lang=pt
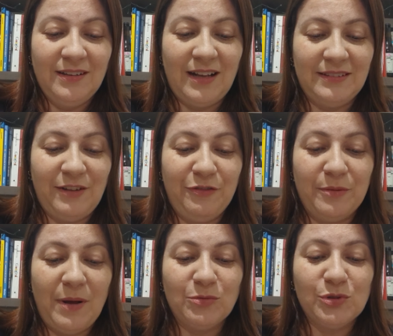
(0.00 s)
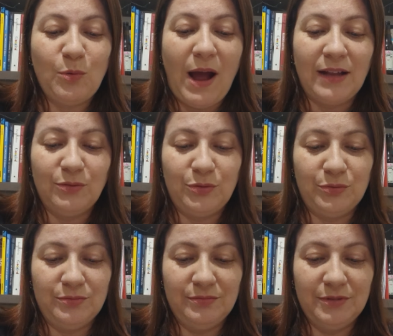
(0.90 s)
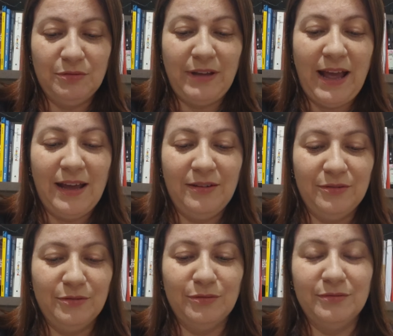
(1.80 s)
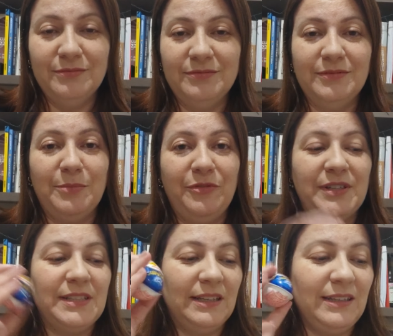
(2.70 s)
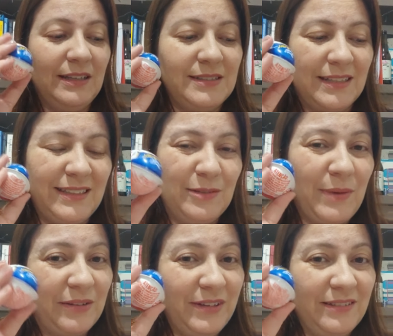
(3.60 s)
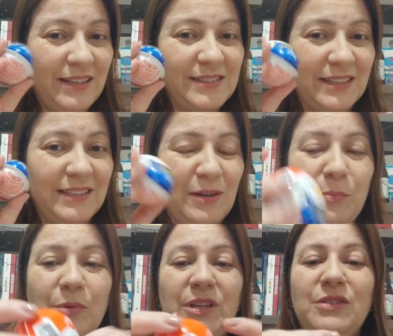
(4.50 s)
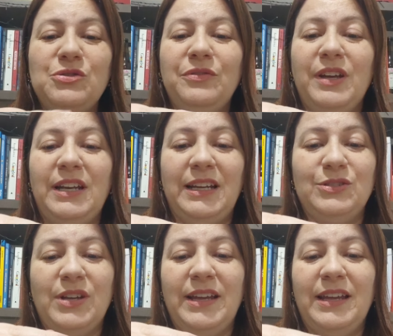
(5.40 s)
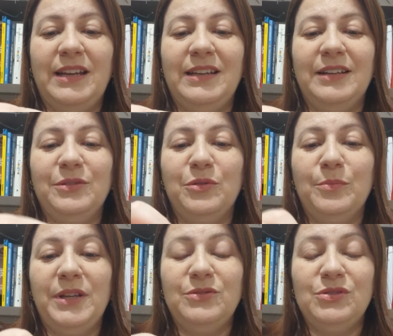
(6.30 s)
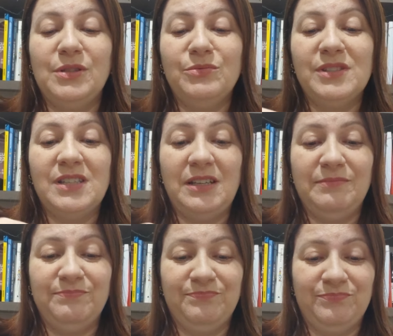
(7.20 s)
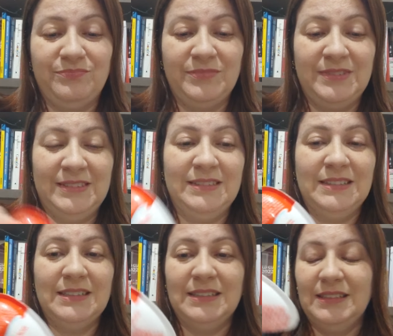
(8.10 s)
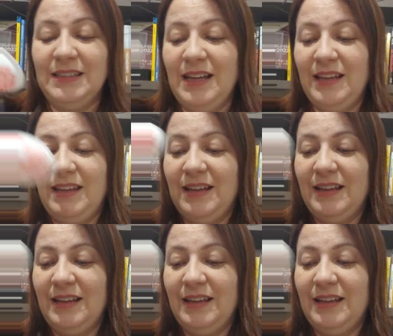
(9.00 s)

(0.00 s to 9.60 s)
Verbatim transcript: Até formar os quatro. Eu quero. Vamos ver esse aqui. Esse aqui, o barulhinho desse aqui tá um pouquinho diferente. Ai, ai, ai, tô com medo de não ser. Ai,